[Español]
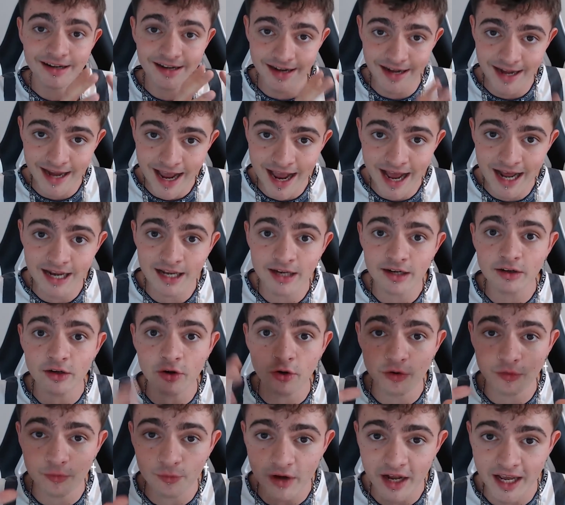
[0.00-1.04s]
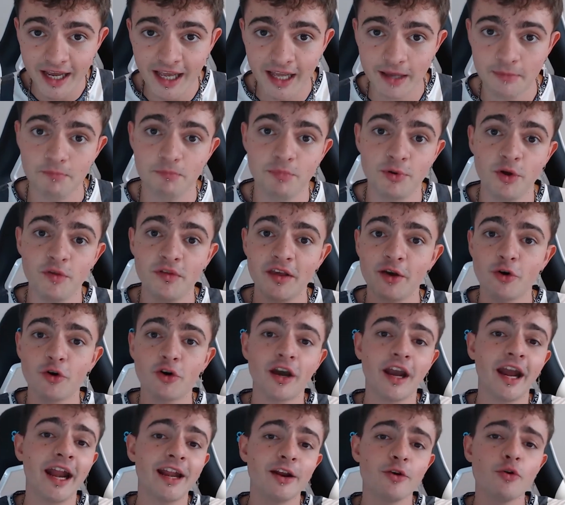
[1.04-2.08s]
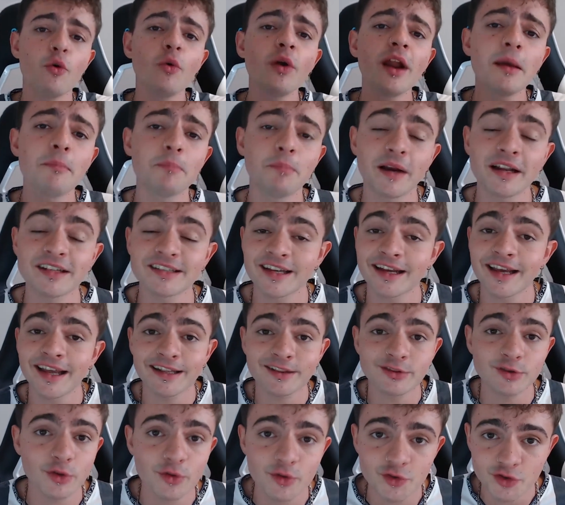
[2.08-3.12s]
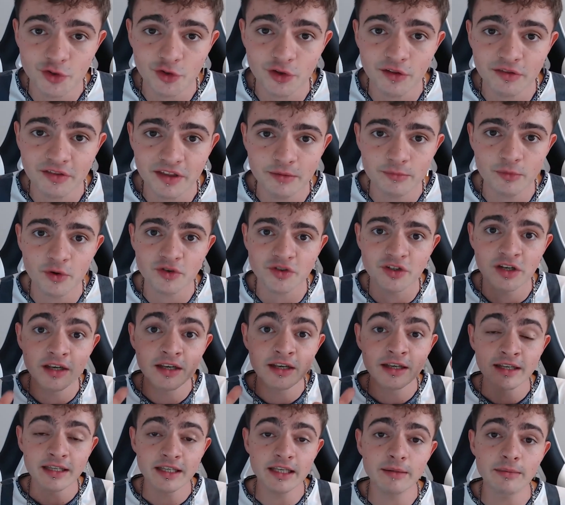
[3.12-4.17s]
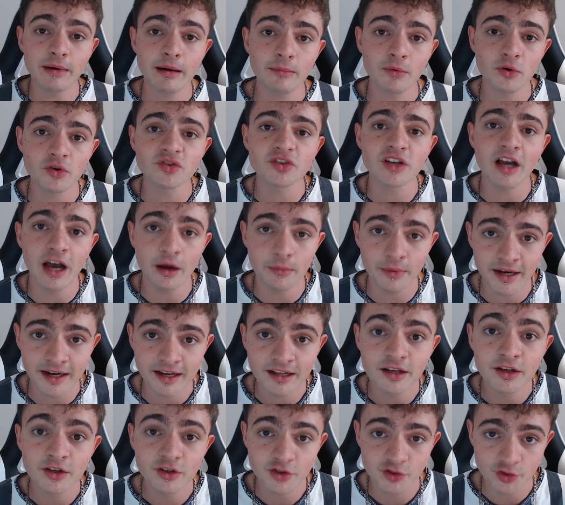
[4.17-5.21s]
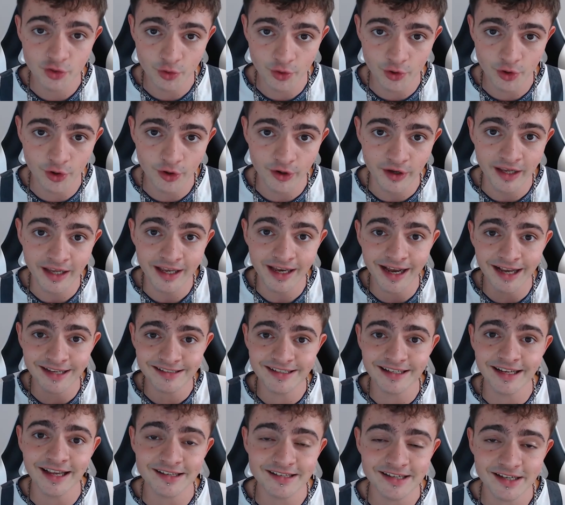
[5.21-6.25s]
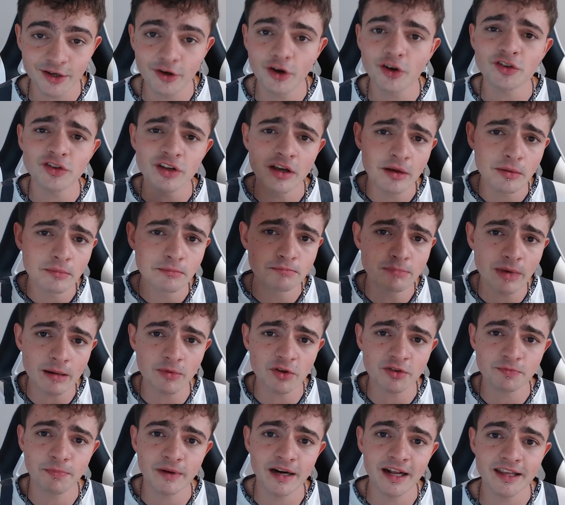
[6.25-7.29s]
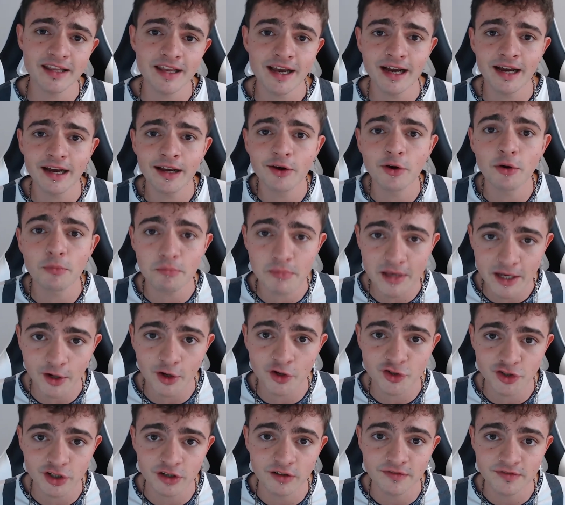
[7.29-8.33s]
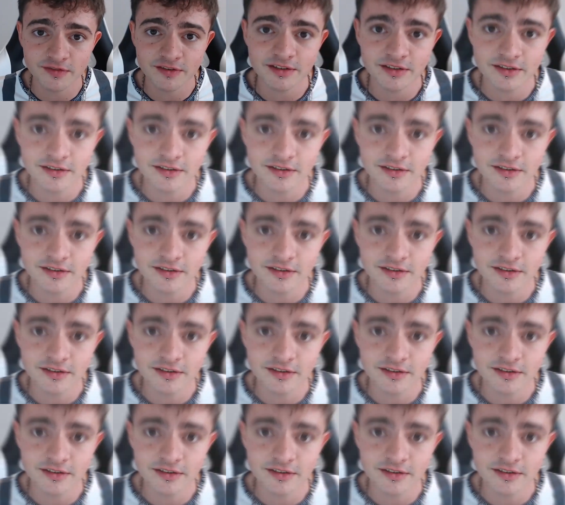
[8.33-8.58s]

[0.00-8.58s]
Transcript: real, con un ejemplo de coger una empresa que todos conocemos y vamos a ver su ROE. Así que chicos, vamos para allá con Microsoft.